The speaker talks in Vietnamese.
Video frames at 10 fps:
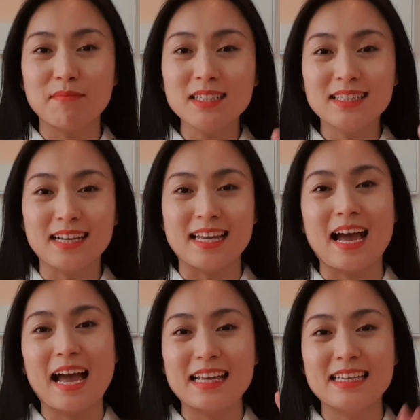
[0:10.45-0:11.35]
Bất kể
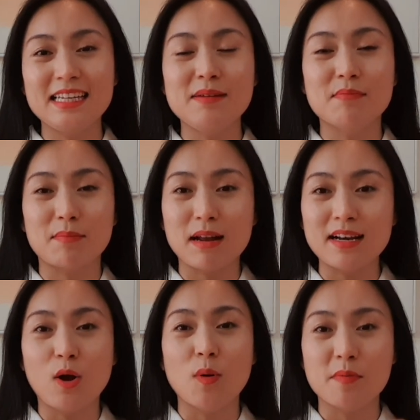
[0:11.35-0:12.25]
ai khi mà ban
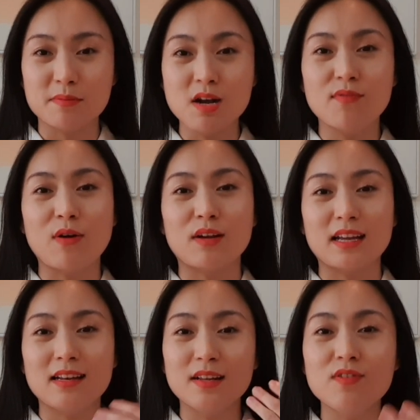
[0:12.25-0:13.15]
đầu mà mình bước vào
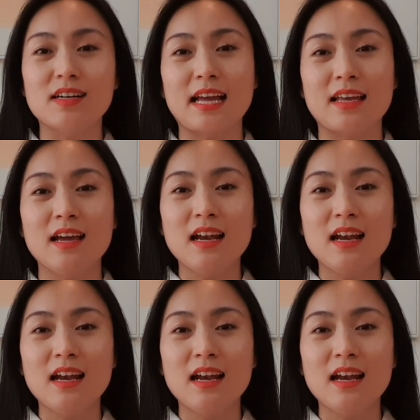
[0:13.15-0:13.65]
cái lĩnh vực này,